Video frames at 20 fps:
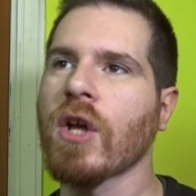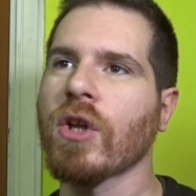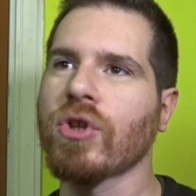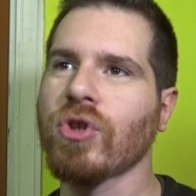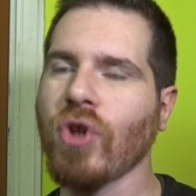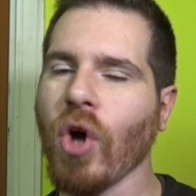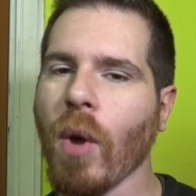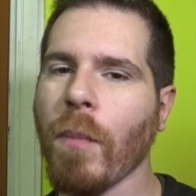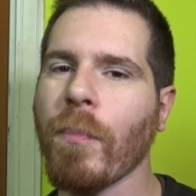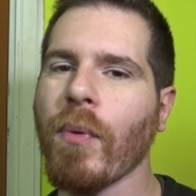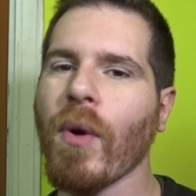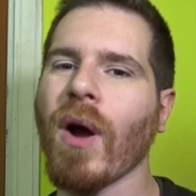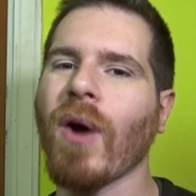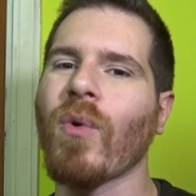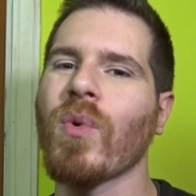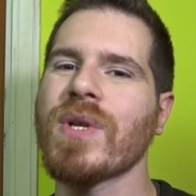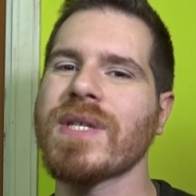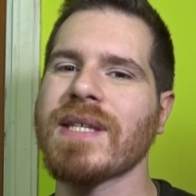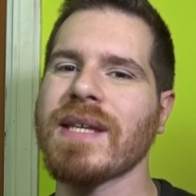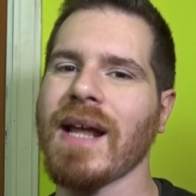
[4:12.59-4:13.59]
dopo
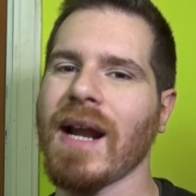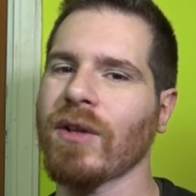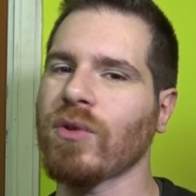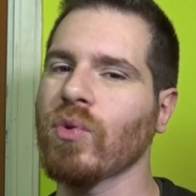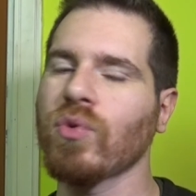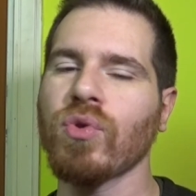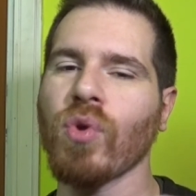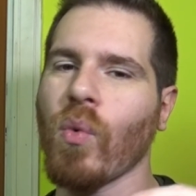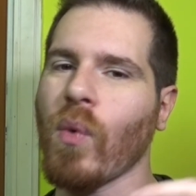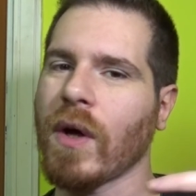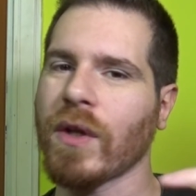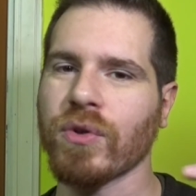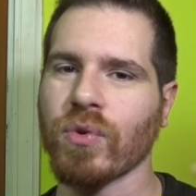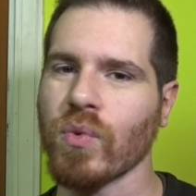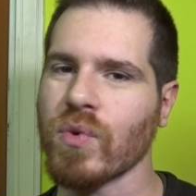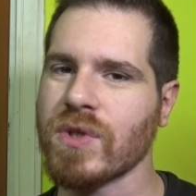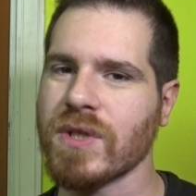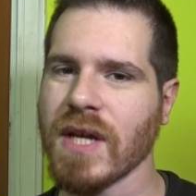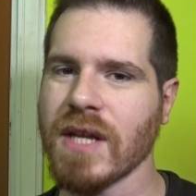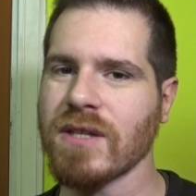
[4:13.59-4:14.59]
acquisirà tutto quanto
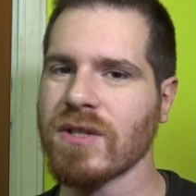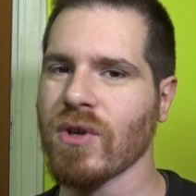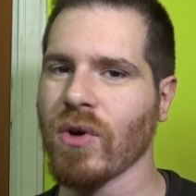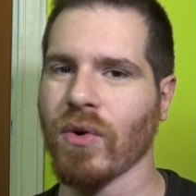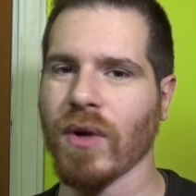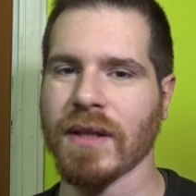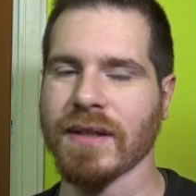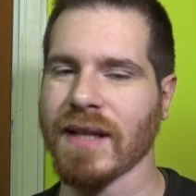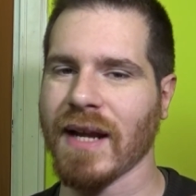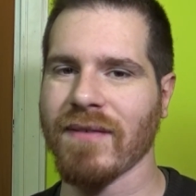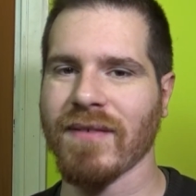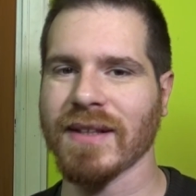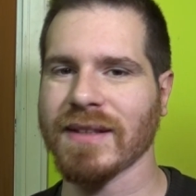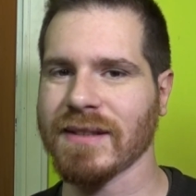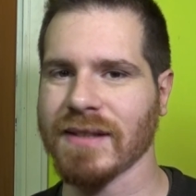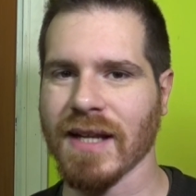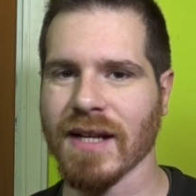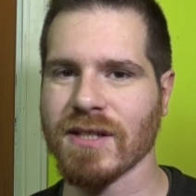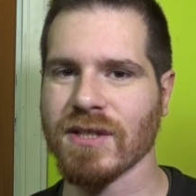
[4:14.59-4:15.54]
un senso con l'andare avanti della